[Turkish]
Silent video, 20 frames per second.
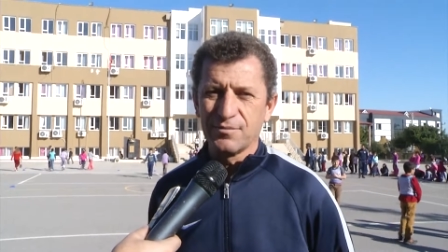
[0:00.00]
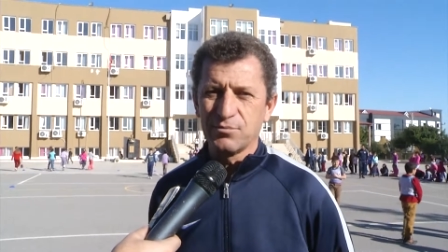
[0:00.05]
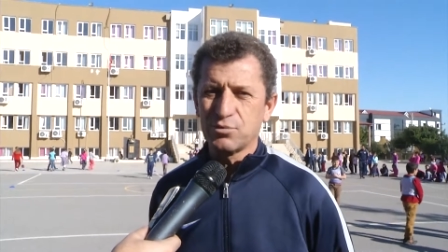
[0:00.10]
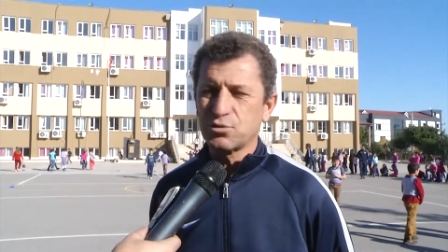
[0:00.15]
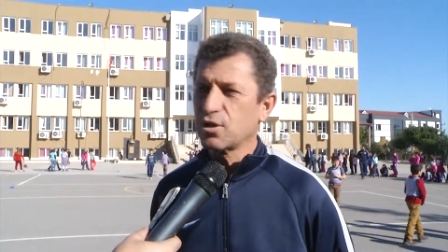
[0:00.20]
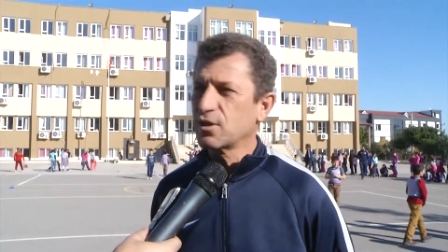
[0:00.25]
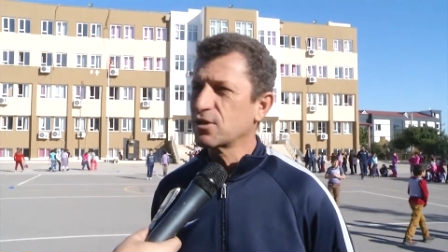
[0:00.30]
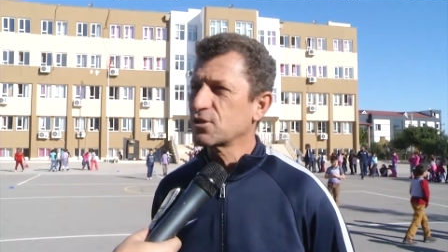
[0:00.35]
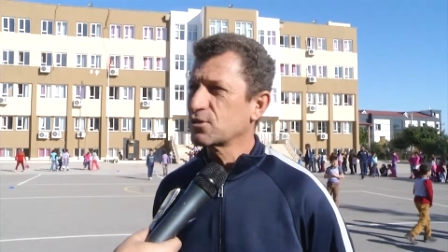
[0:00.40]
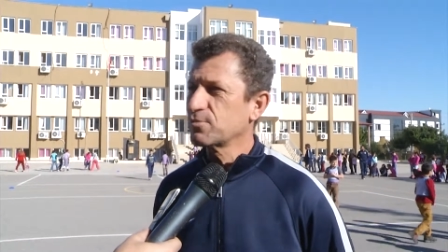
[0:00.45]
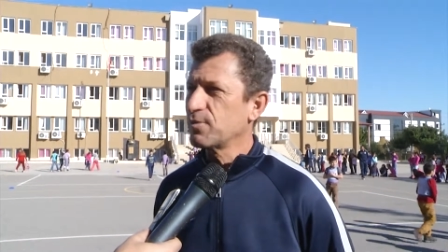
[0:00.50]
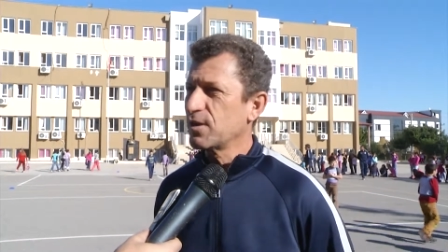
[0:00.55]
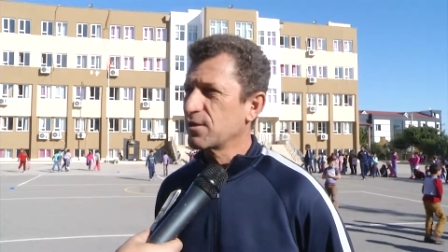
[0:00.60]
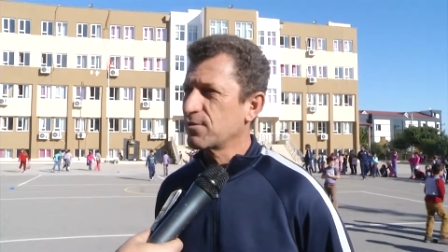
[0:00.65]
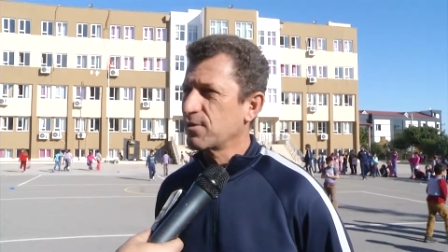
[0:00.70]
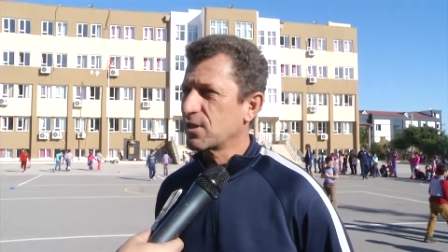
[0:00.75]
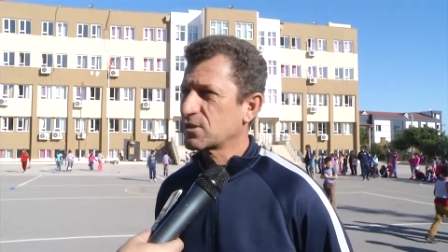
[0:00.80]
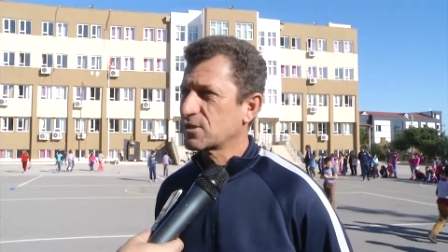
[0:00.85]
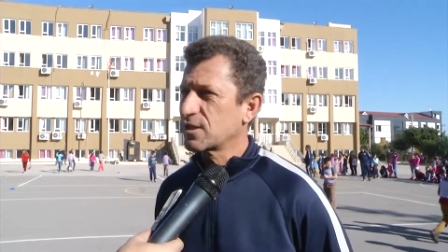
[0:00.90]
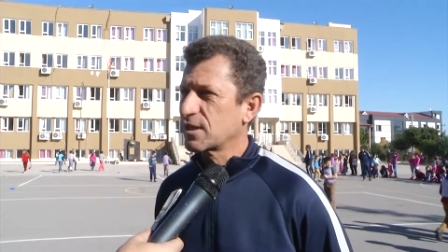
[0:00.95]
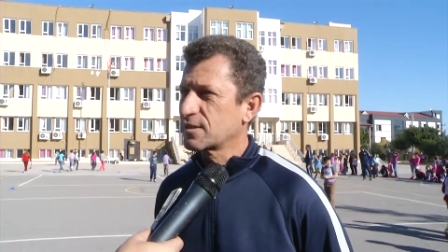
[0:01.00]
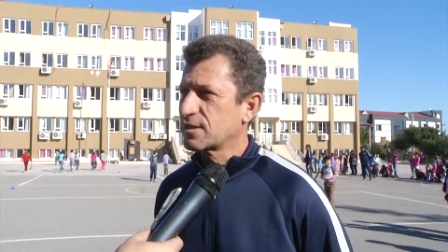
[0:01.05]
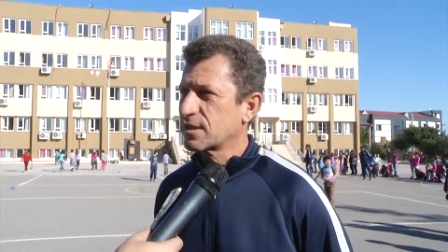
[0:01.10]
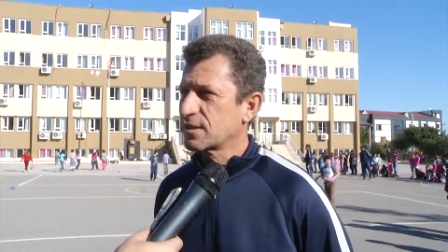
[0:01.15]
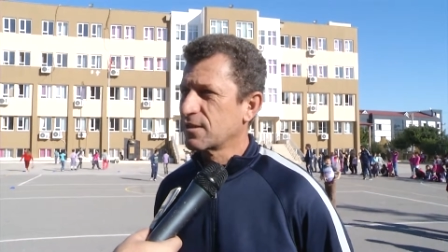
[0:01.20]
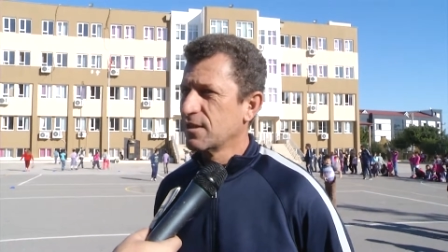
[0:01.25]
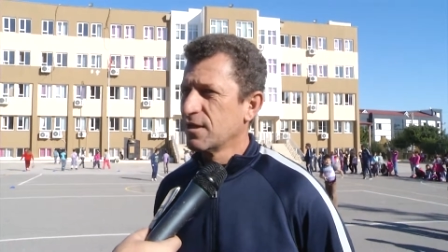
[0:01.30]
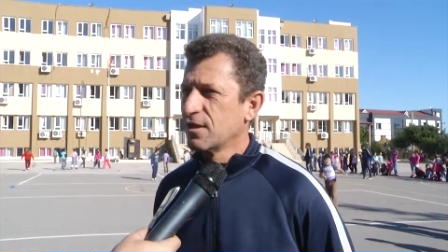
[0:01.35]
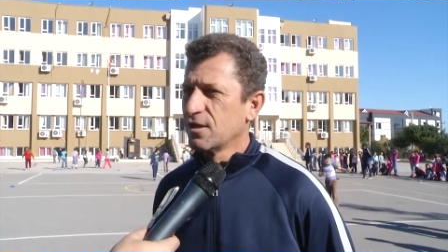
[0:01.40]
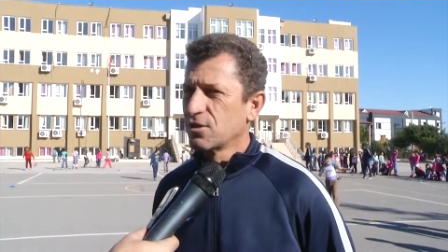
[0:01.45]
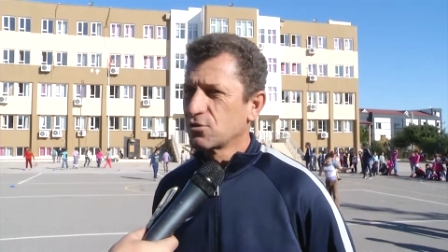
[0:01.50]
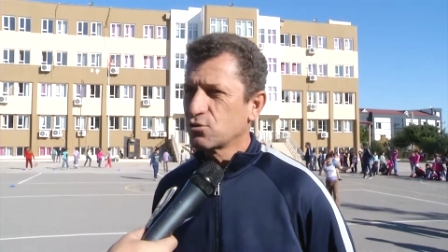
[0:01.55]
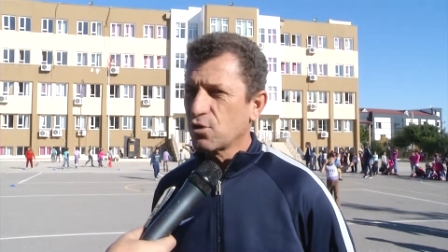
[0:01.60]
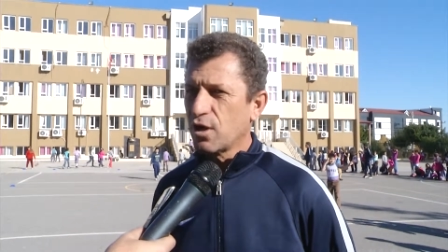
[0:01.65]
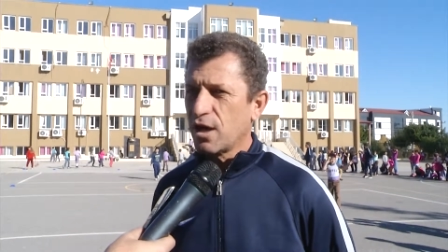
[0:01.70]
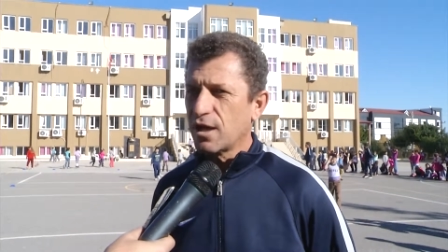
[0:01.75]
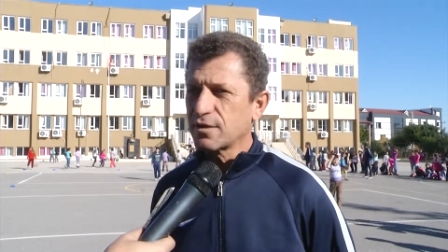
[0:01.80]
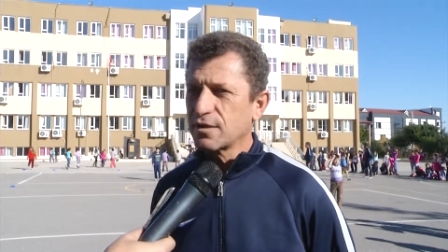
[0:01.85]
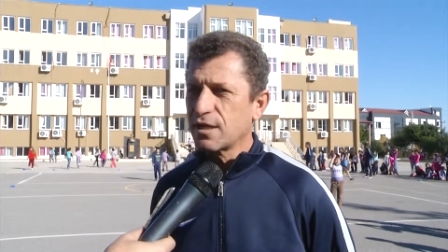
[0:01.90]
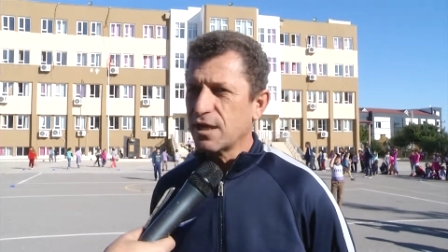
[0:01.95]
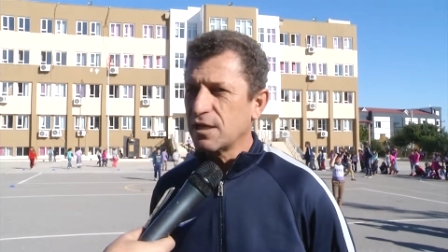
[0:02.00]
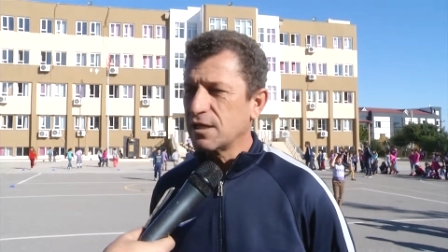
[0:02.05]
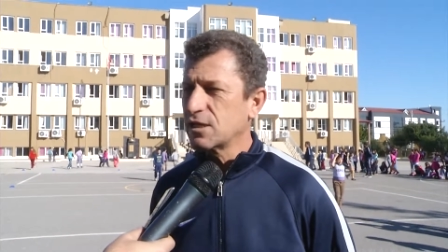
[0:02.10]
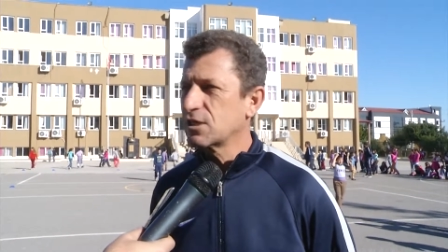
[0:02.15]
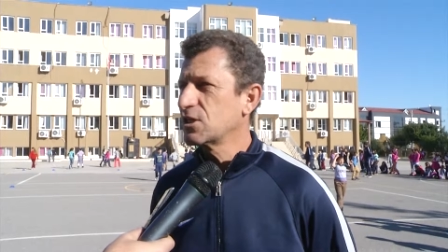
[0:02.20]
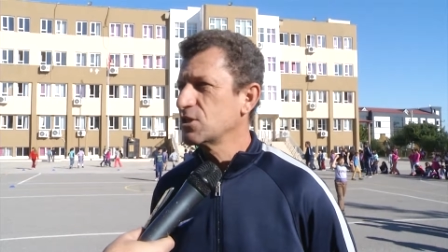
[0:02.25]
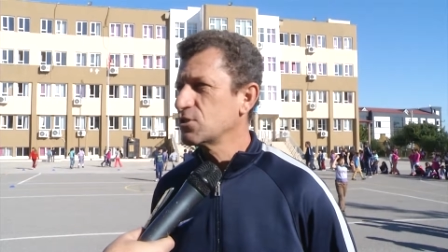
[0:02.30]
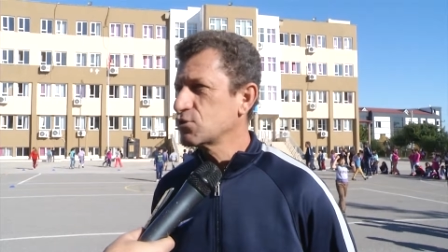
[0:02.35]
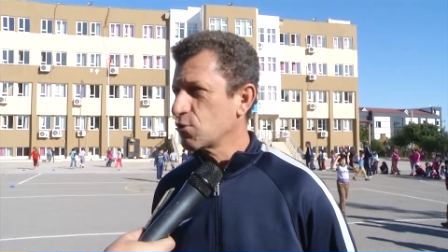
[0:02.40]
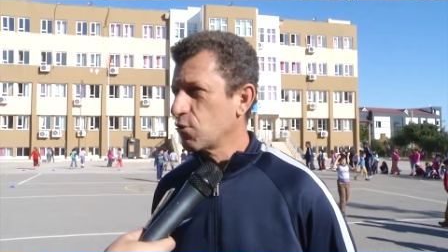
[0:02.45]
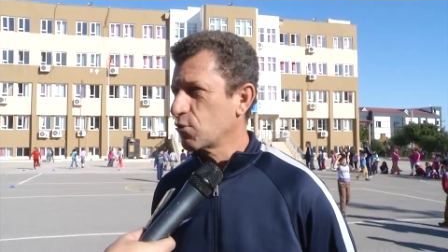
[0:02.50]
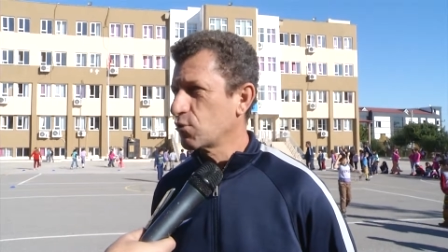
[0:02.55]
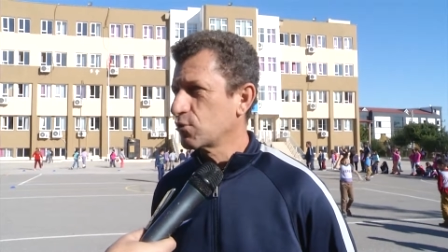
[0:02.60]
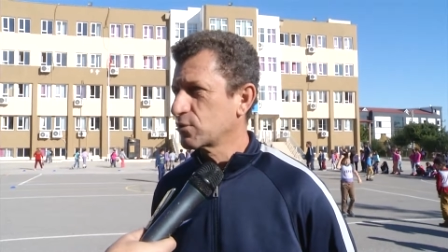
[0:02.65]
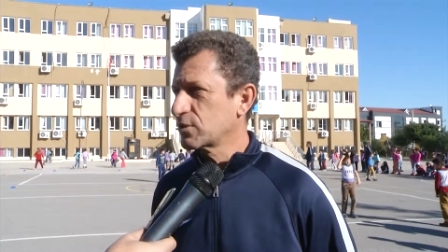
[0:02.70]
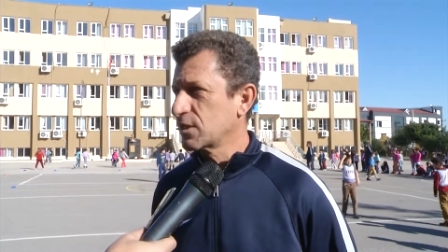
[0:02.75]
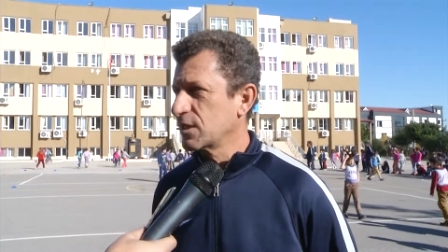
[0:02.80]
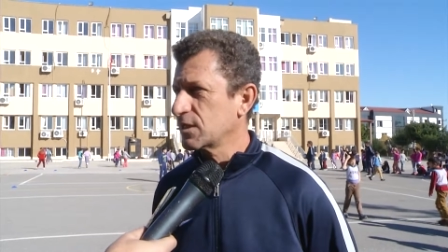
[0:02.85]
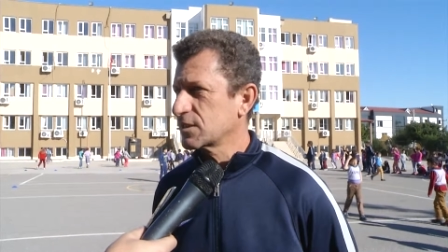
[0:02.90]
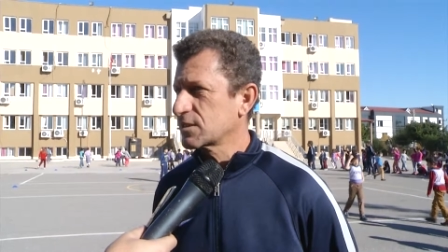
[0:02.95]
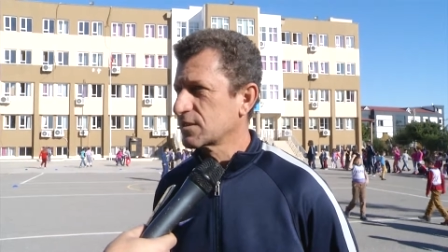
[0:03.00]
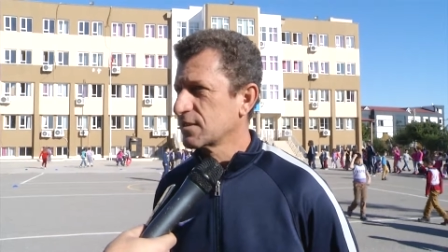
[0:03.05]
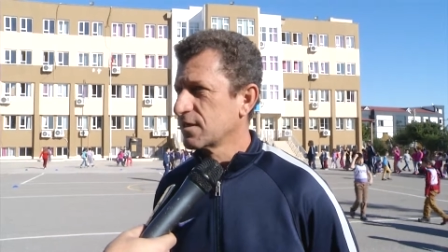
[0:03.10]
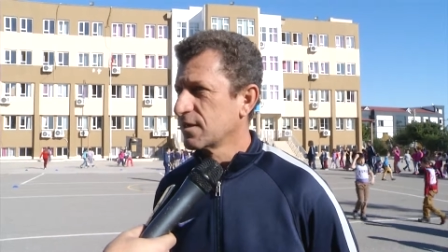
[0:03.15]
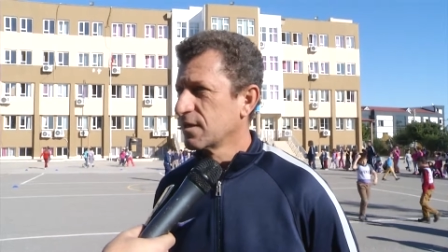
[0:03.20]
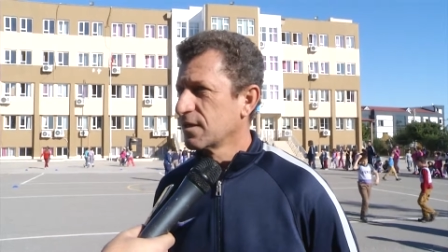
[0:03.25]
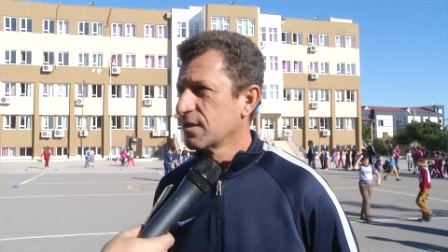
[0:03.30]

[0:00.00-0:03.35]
bu çalışmayı başlattık. Şu anda 52. okuldayız.